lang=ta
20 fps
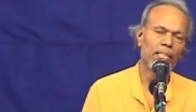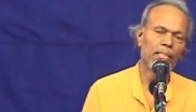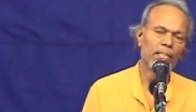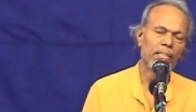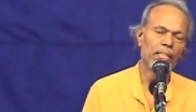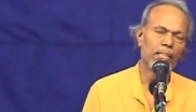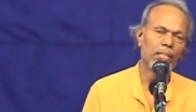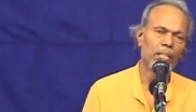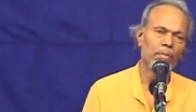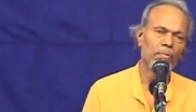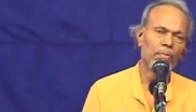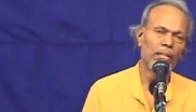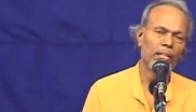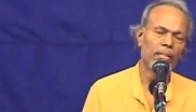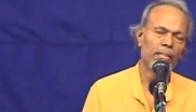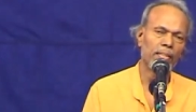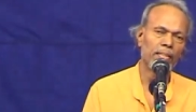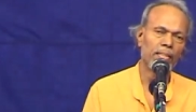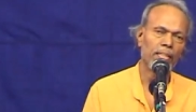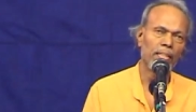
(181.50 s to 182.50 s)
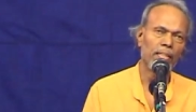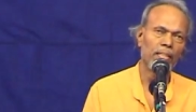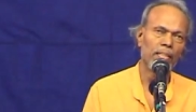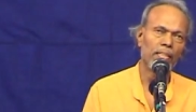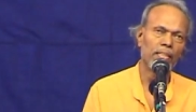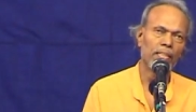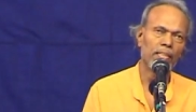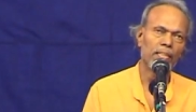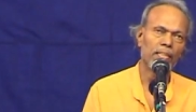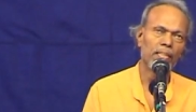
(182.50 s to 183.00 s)
சத் மார்க்கத்தை
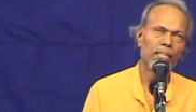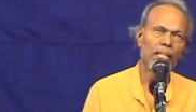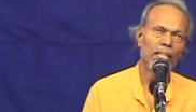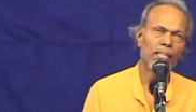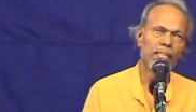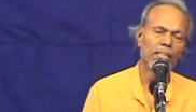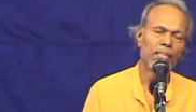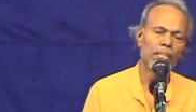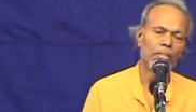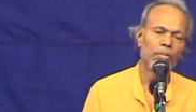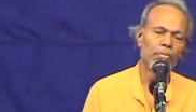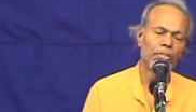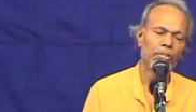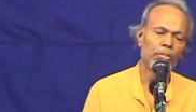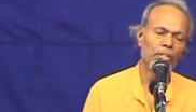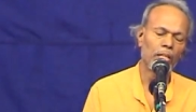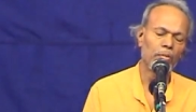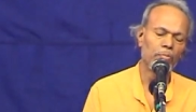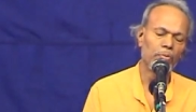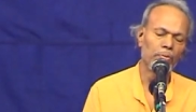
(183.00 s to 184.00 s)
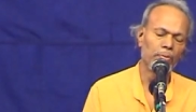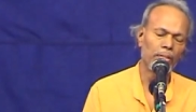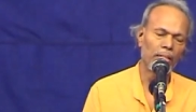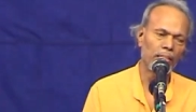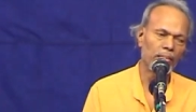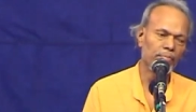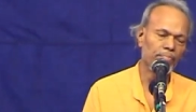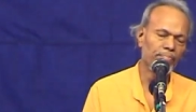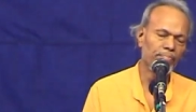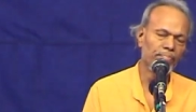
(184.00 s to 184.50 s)
சத் விசாரம்னு வரும்